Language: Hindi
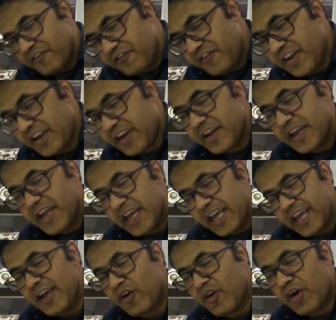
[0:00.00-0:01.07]
फिर
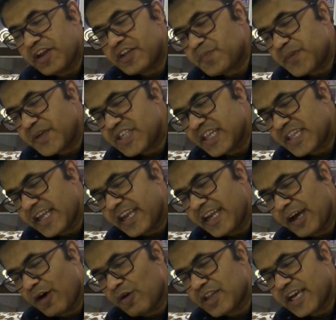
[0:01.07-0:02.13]
एक और स्पेशल
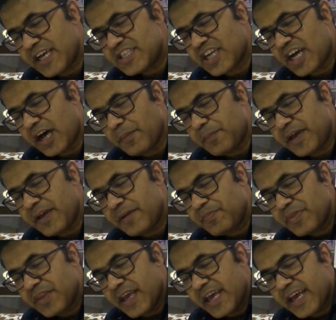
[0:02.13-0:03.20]
तरीका होता है जहाँ पे
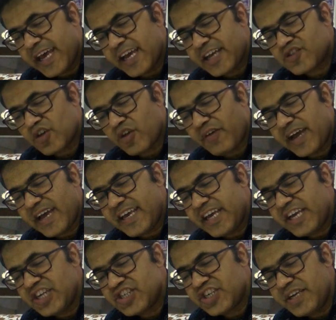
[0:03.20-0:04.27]
एक्स और वाई की
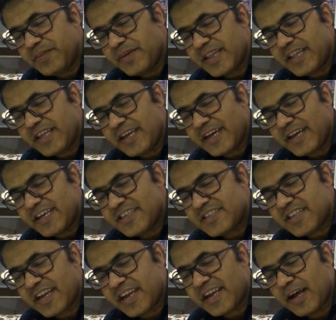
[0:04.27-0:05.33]
खिचड़ी बनती है इस
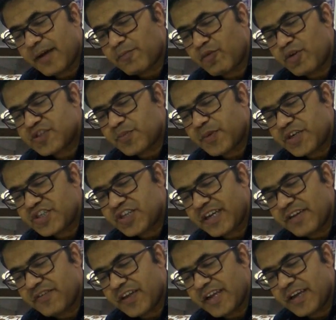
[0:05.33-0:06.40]
तरह का आपको एक्सप्रेशन
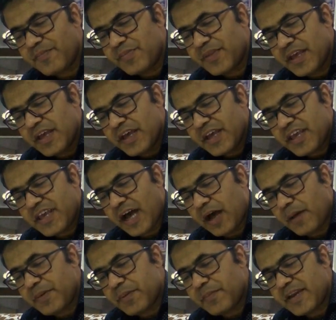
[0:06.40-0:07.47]
गिवन है
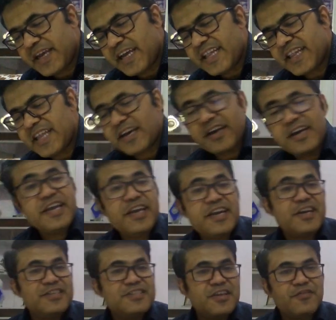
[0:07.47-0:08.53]
यहाँ पे अपन कहते हैं अगर ये
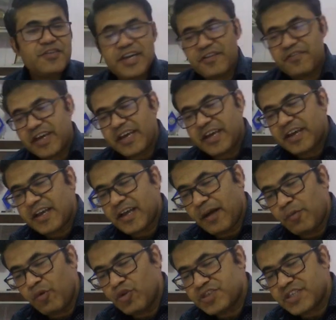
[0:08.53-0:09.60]
कंजर्वेटिव है
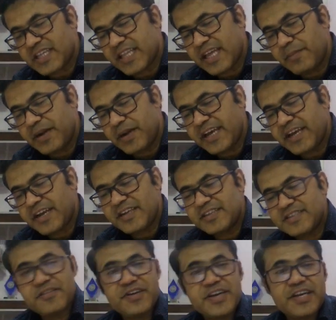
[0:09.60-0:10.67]
कब हो सकता है बेटा ये
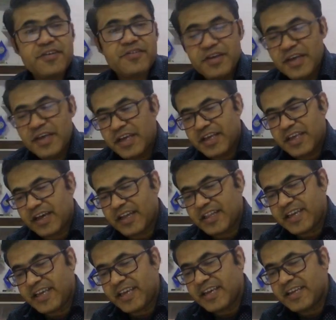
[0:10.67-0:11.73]
कंजर्वेटिव यहाँ
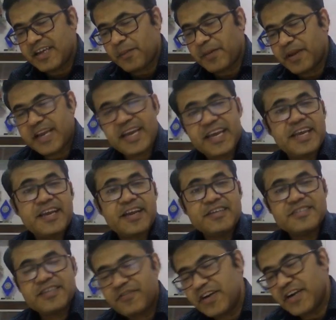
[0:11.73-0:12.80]
देखिए अपन कहेंगे
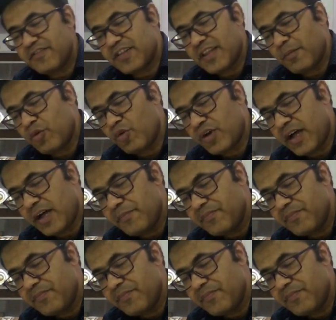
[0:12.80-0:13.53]
कंजर्वेटिव तब होगा